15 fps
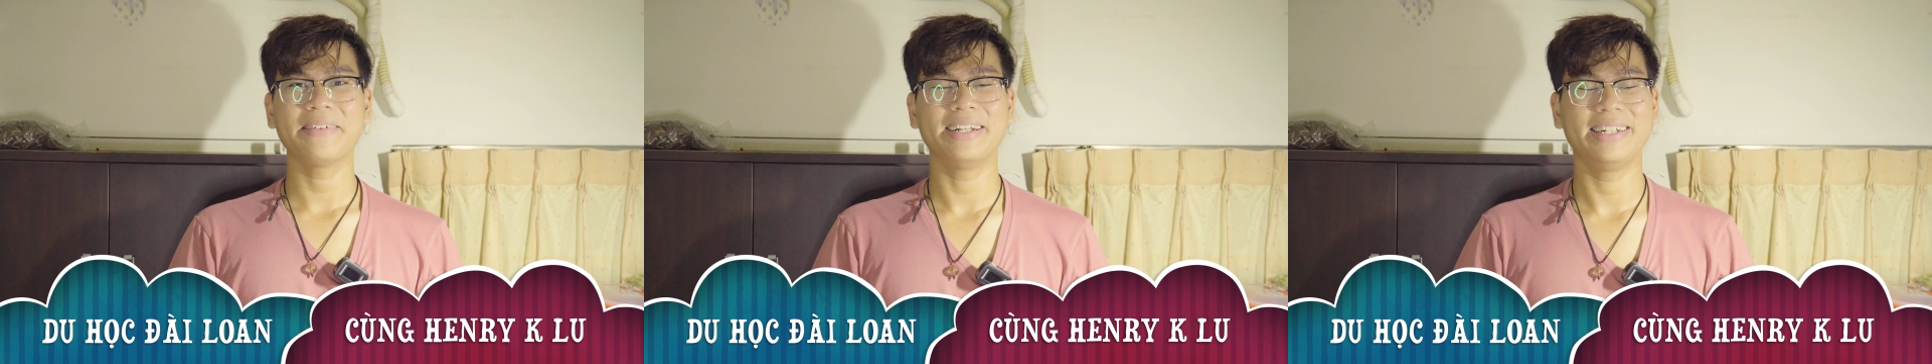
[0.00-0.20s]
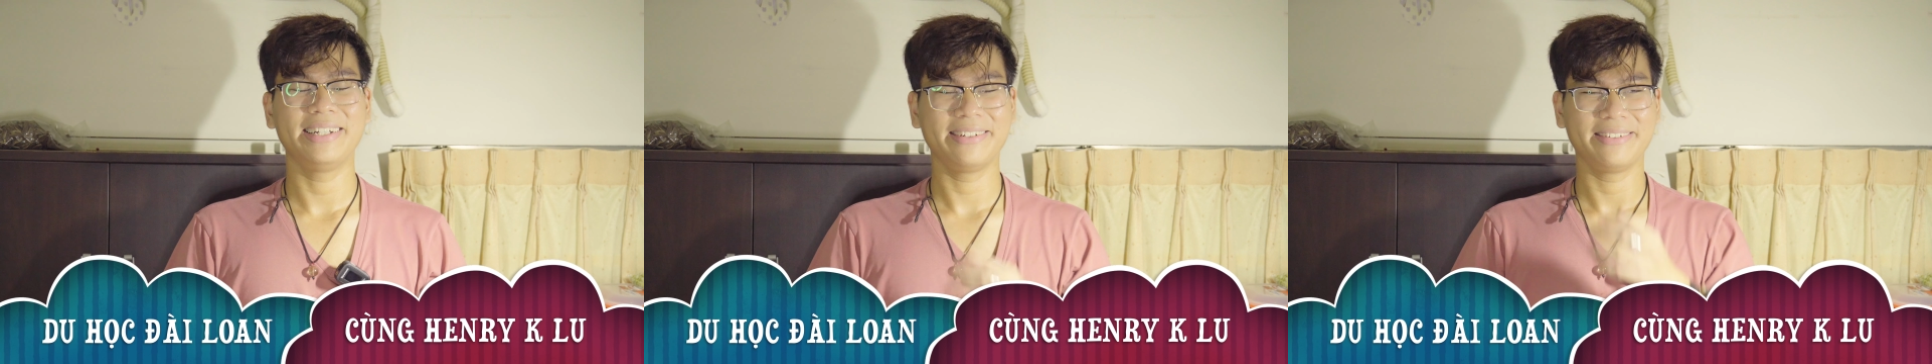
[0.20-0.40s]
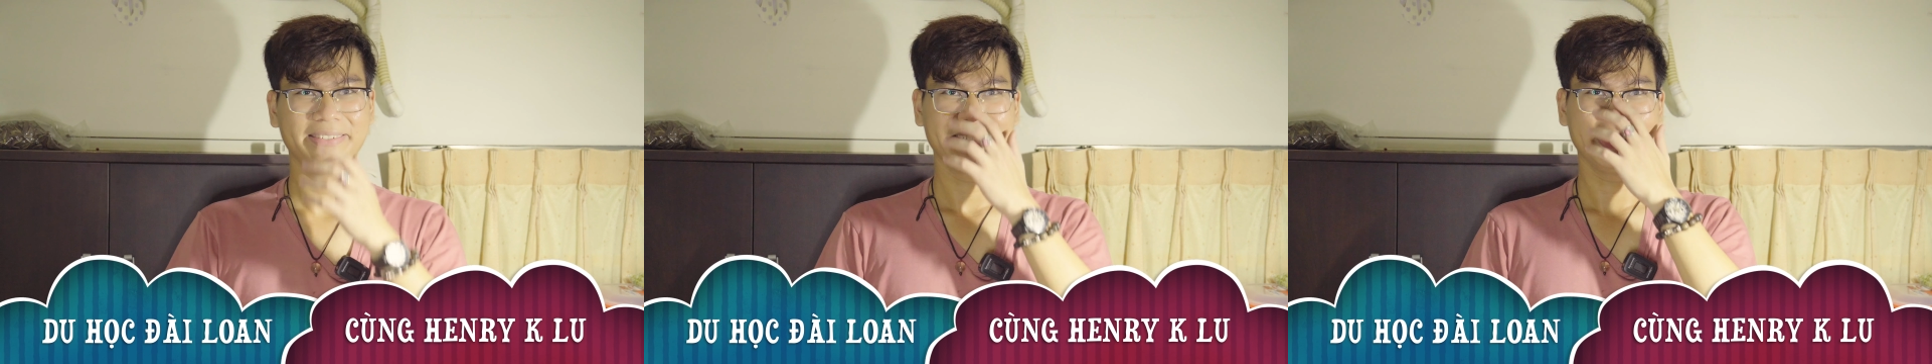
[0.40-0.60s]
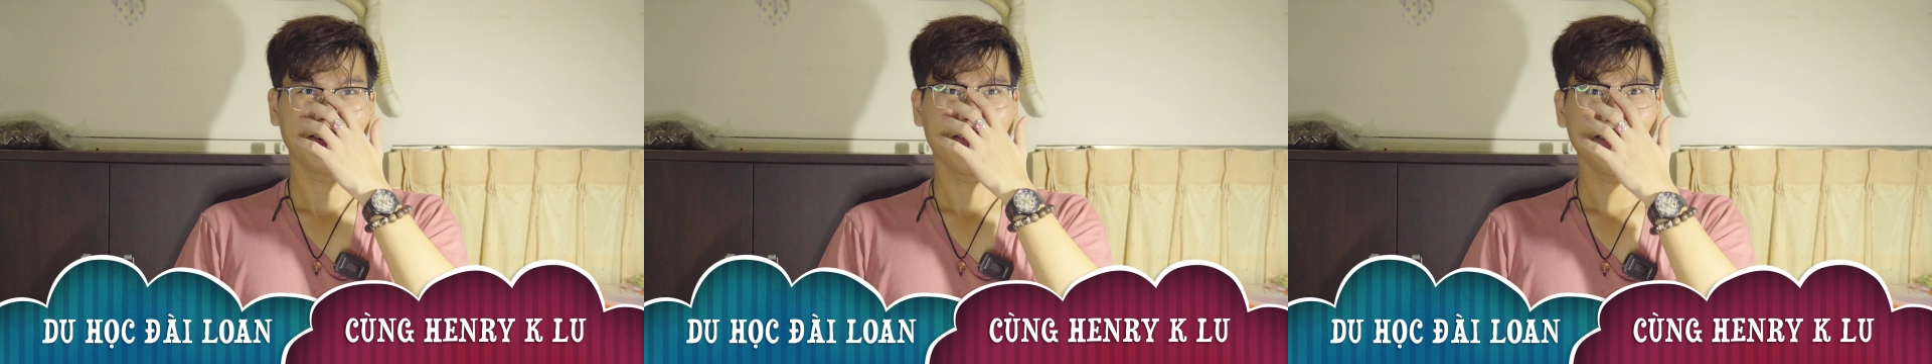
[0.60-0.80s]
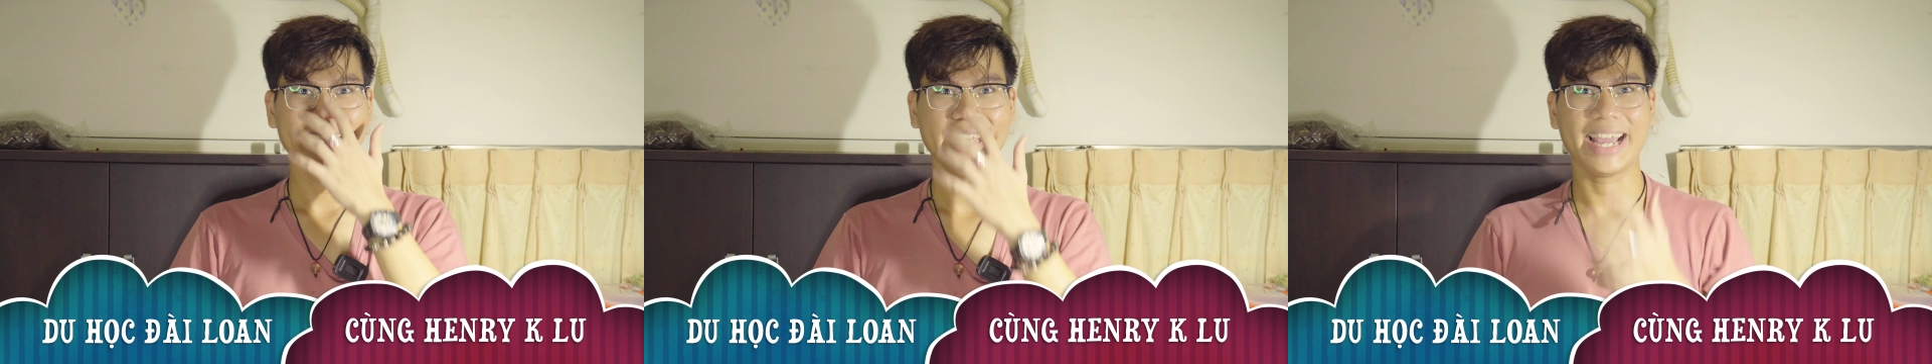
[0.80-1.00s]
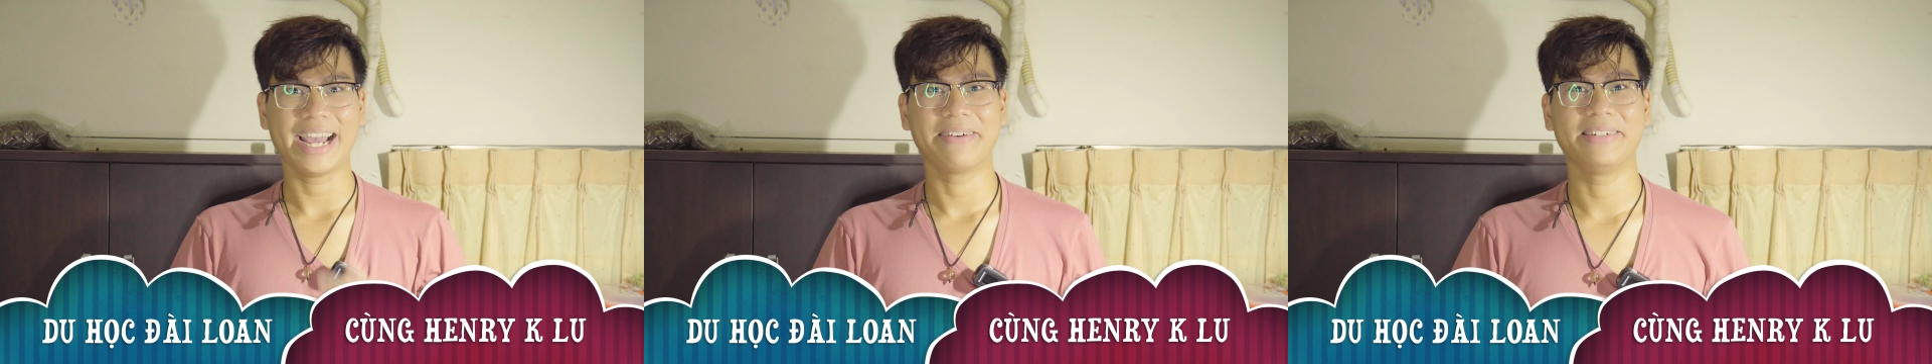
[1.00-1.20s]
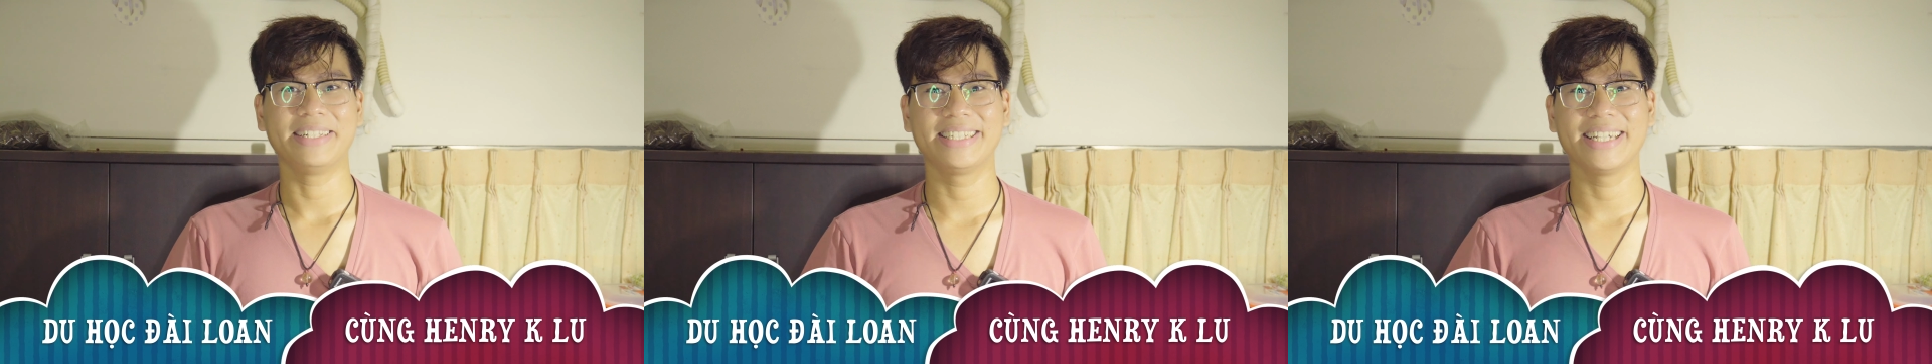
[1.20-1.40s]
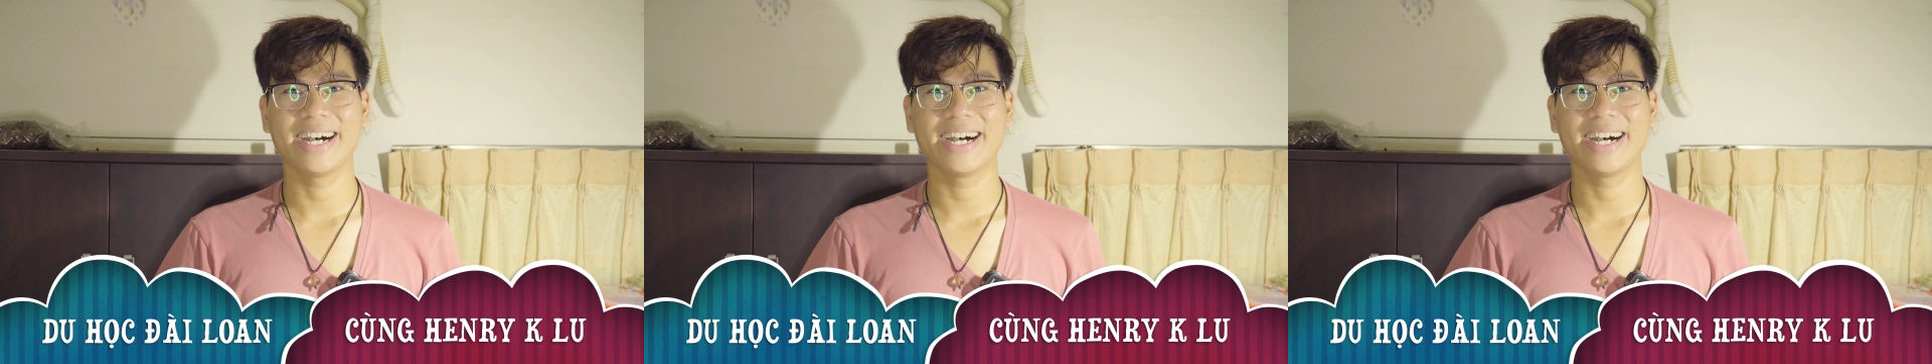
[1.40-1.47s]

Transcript: mình ngồi ở nhà mình